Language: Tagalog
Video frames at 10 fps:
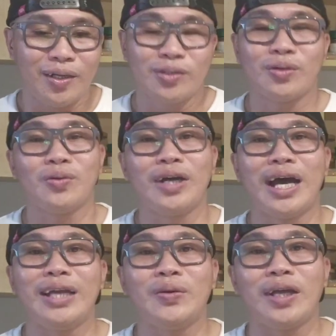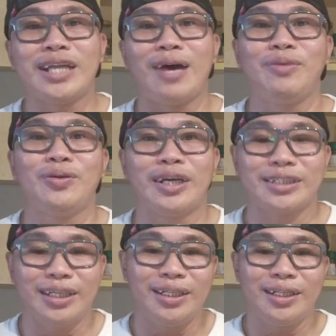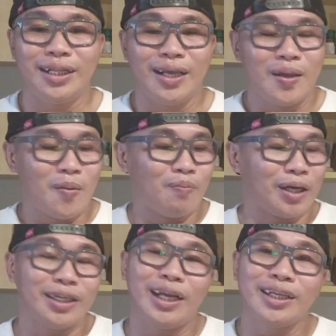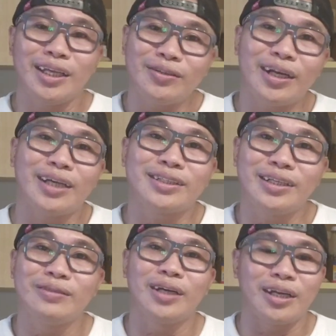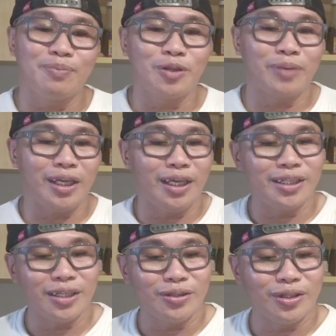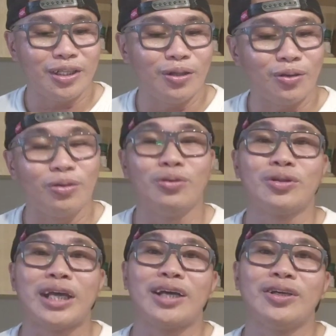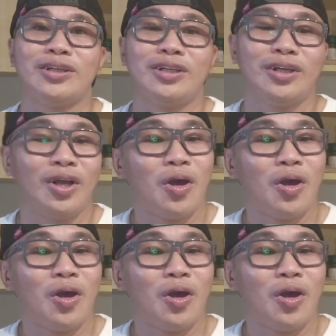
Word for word: So kung gaano kadami yung asin, pag nilagyan nyo ng asin yung garapon, makikita nyo yung itlog lulutang yon.